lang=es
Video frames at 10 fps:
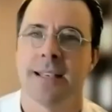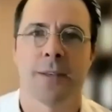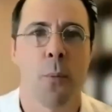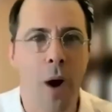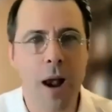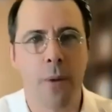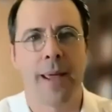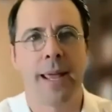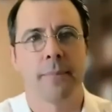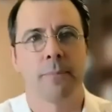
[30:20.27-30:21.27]
se
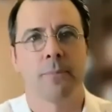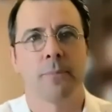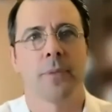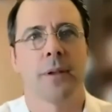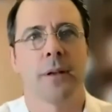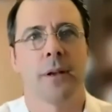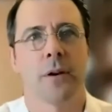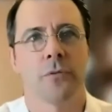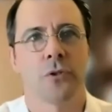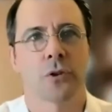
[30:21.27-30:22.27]
vuelve,
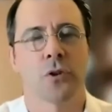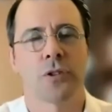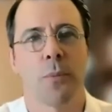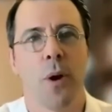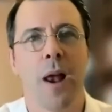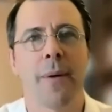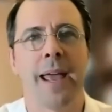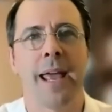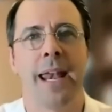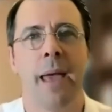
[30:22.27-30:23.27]
se
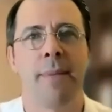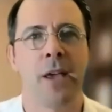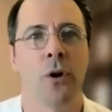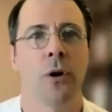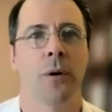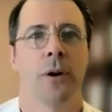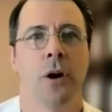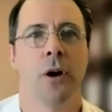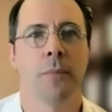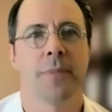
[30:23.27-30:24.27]
vuelve enemigo,
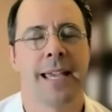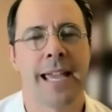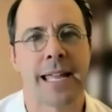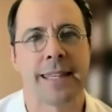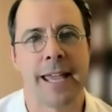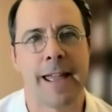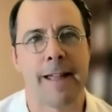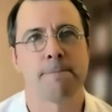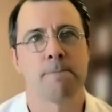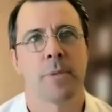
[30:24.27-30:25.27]
¿no?
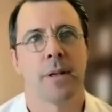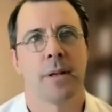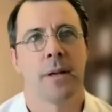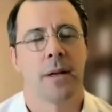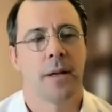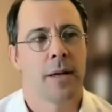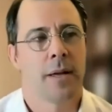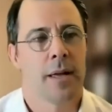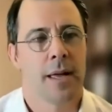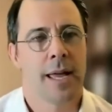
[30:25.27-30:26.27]
Este,
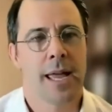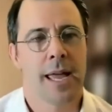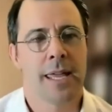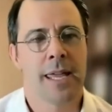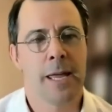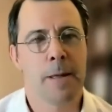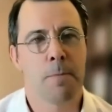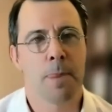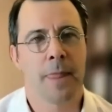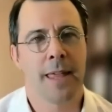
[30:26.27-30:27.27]
eh,
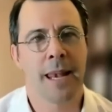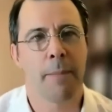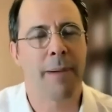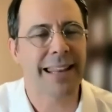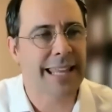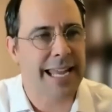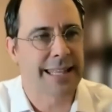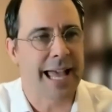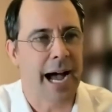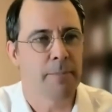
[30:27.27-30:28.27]
y, la parte
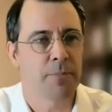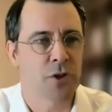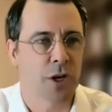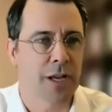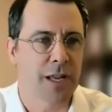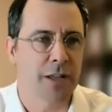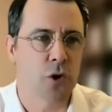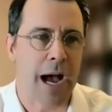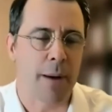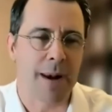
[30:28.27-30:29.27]
esta, que
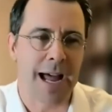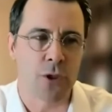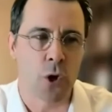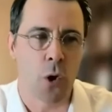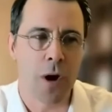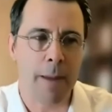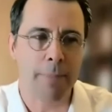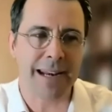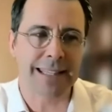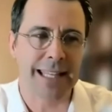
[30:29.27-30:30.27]
estoy hablando, la
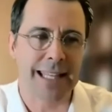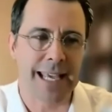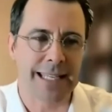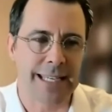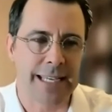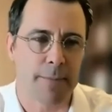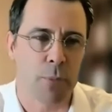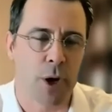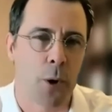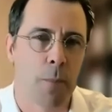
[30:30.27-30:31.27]
parte de decir,
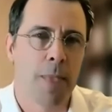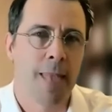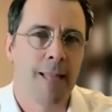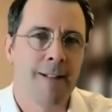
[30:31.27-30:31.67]
bueno,